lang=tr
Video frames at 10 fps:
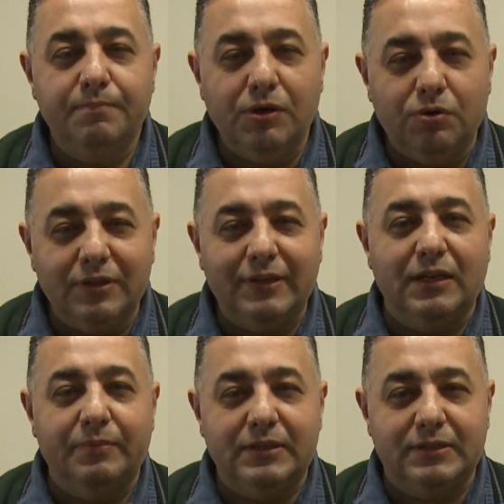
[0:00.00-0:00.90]
Bir onu
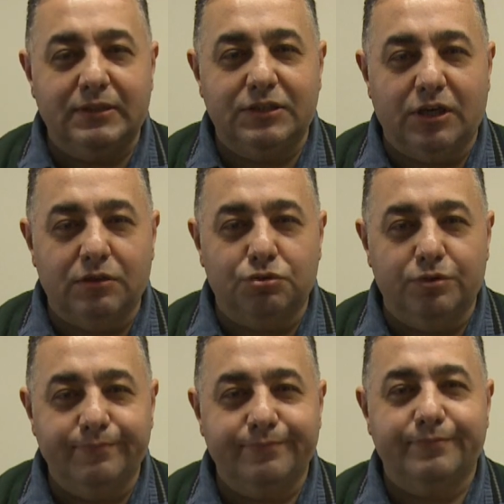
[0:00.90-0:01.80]
dinlemenizi rica ediyorum.